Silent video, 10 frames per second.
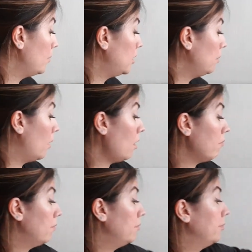un petit
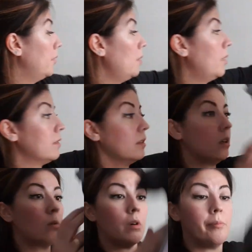bas. Et
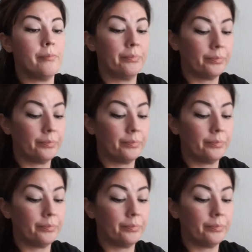basta, quoi.